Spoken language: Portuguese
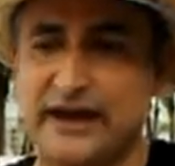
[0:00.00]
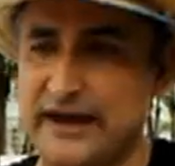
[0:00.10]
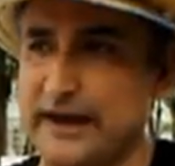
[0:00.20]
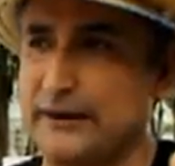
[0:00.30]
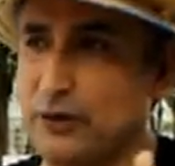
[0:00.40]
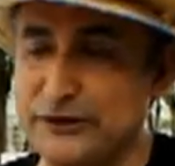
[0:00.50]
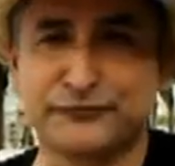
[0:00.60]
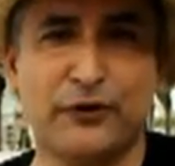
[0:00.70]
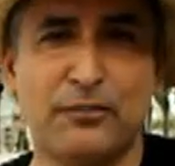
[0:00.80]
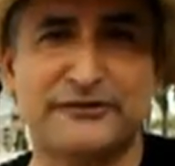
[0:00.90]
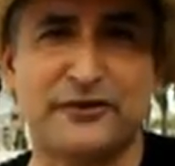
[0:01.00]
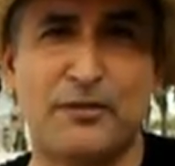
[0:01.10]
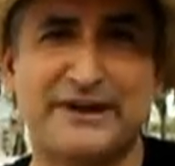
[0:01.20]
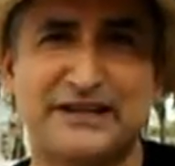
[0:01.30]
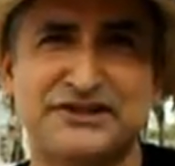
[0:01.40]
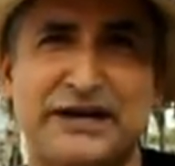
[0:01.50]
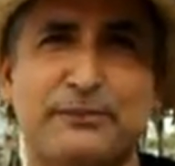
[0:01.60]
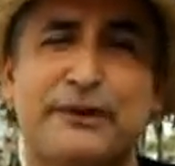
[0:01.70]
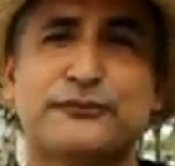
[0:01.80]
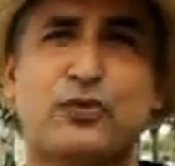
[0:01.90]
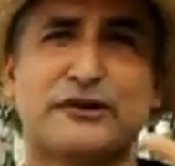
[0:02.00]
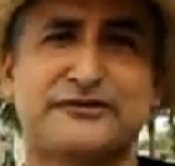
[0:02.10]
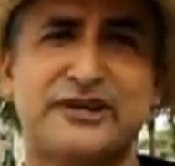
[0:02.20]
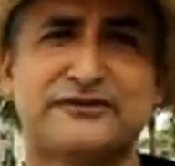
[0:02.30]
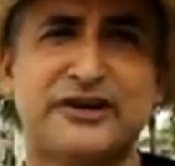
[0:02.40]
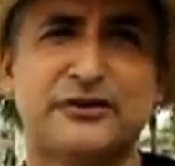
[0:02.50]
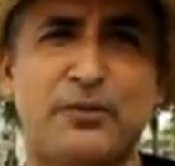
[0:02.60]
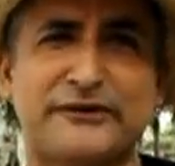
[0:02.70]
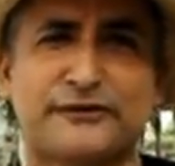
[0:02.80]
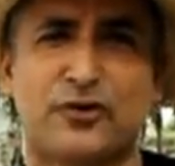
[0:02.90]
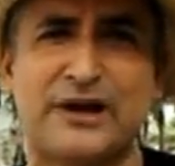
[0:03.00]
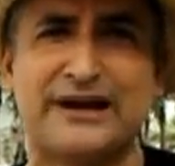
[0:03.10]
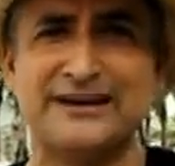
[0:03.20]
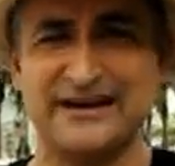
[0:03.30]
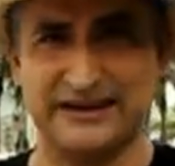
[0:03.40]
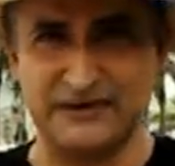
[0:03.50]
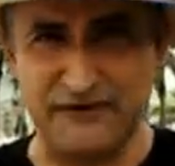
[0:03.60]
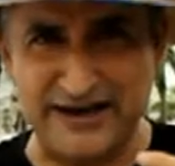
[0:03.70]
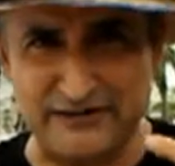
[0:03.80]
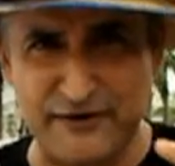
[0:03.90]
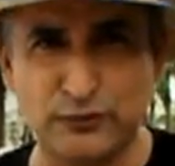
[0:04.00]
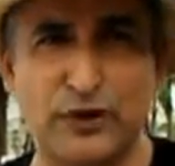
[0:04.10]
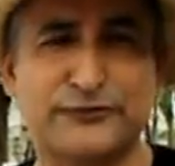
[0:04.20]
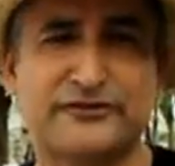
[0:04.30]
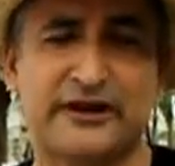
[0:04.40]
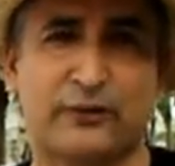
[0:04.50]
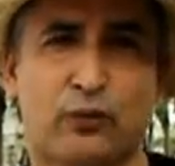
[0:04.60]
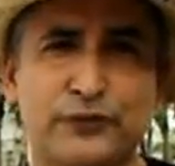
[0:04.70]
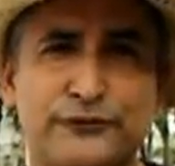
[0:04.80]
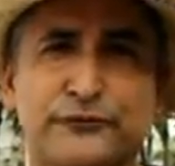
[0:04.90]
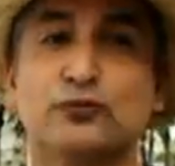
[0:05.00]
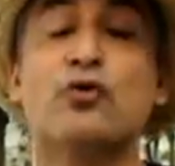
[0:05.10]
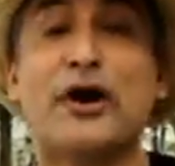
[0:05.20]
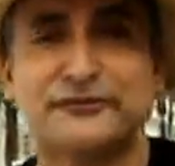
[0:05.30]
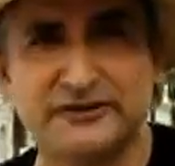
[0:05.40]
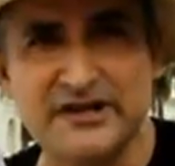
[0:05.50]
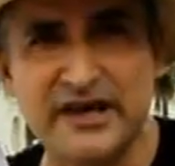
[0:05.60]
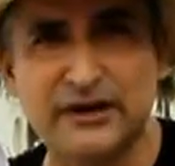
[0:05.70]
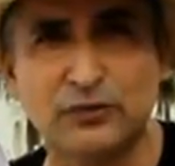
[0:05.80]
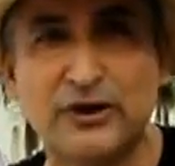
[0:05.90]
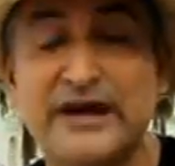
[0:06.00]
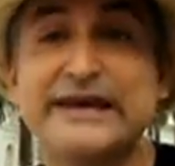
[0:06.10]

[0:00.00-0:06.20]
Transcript: É, nós vamos ser homenageados pelos 400 anos de uma escola que vai levar os nossos recursos, o nosso dinheiro,